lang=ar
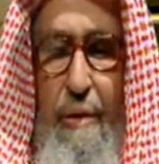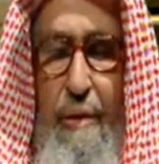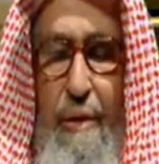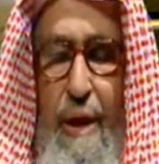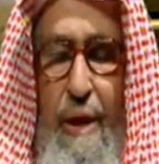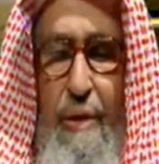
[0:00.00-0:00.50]

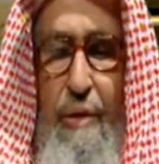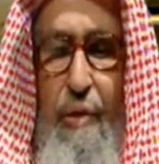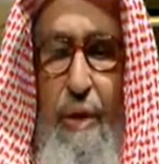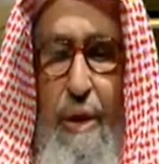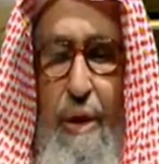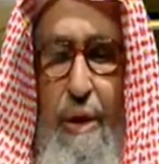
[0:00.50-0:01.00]
يا
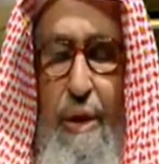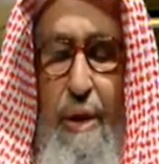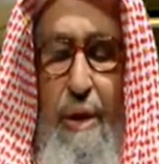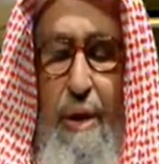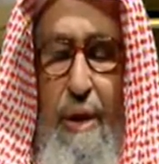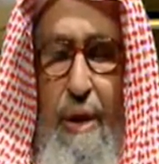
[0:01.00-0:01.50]
أيها
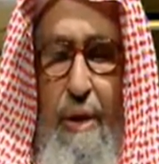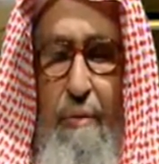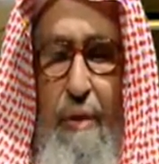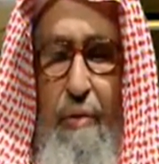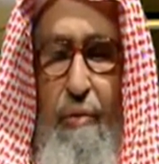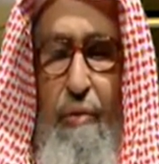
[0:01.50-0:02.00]
الذين
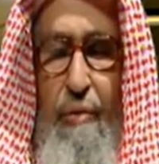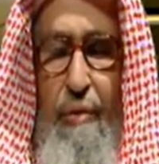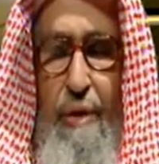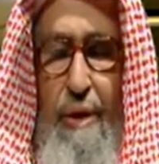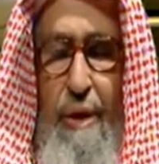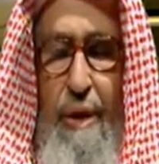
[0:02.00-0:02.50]
آمنوا
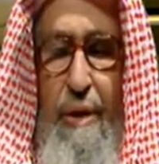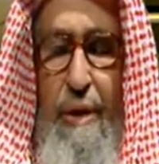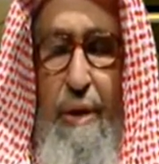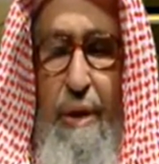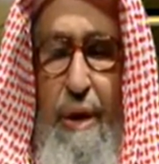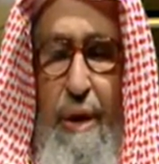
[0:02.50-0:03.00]
إذا
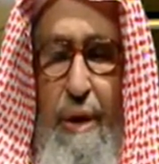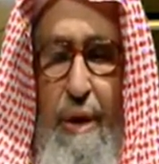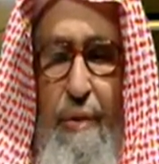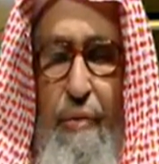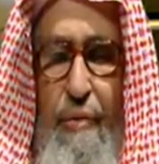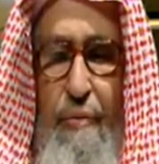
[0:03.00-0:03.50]

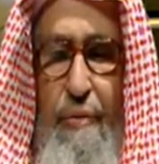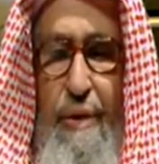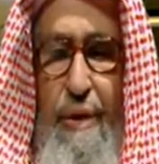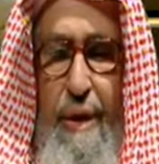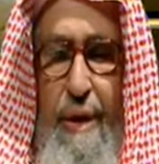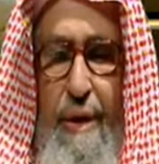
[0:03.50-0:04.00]
تداينتم
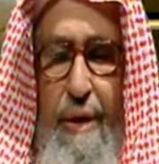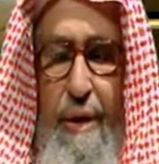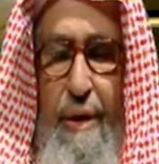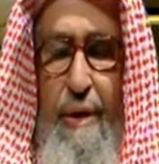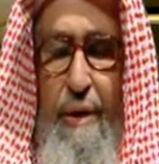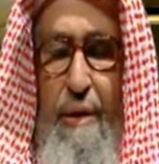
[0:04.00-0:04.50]

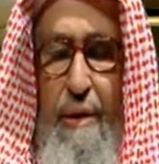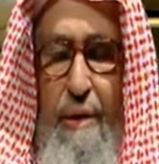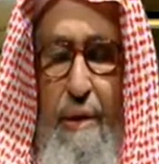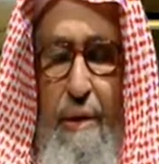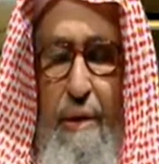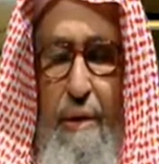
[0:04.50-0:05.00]
بدين
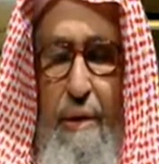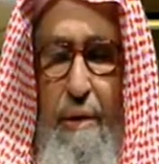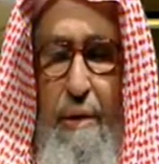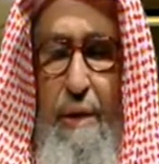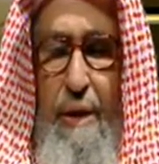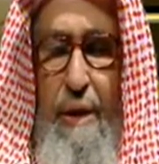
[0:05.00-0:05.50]

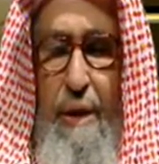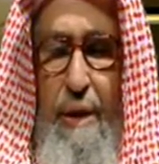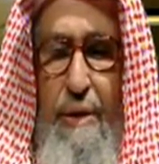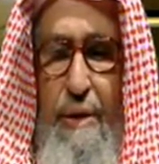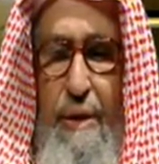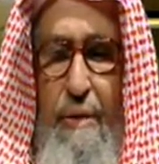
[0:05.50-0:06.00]
إلى
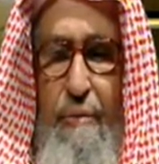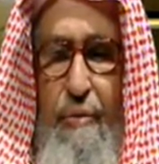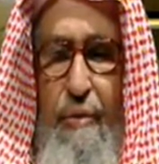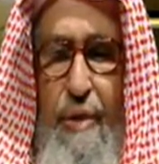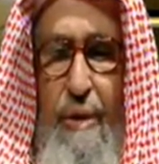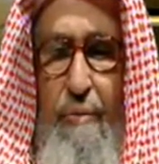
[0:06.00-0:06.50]
أجل
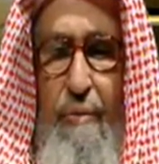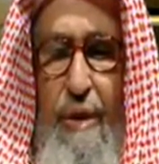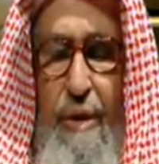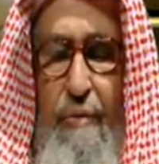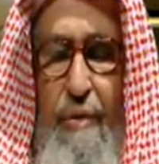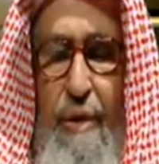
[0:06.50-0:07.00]

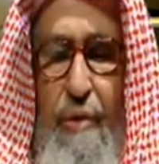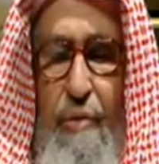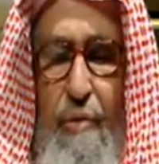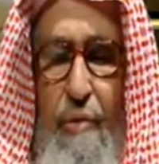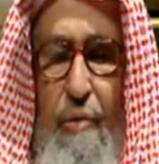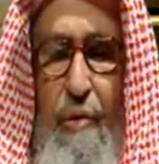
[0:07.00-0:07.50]
مسمى
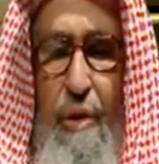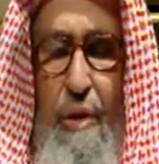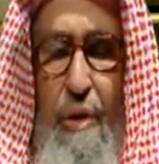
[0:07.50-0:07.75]
فاكتبوه